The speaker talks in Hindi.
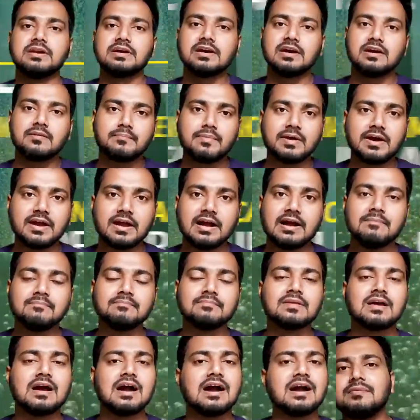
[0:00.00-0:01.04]
भी कर पाएगा
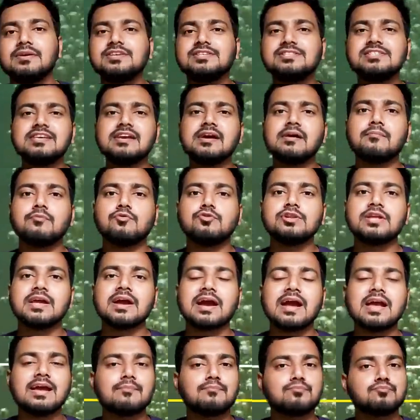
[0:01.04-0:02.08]
अब इसी
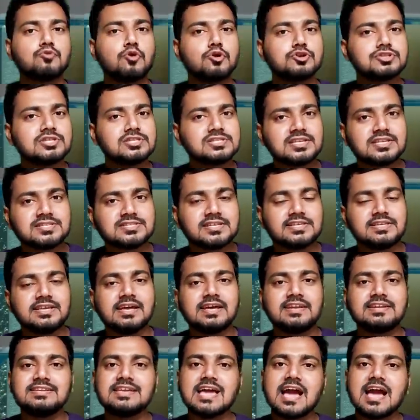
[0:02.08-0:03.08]
अमोनिया का एक प्रोसेस के ज़रिए